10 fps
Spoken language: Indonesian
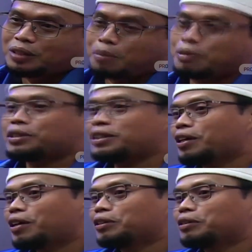Apa sih
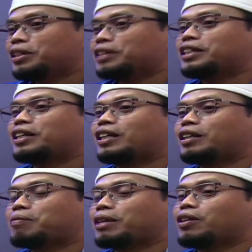yang Allah janjikan
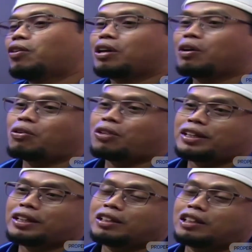bagi
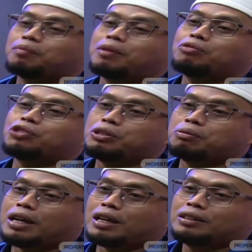orang-orang yang tertimpa
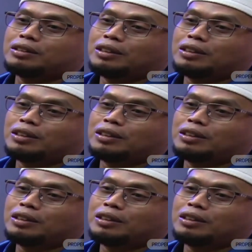musibah?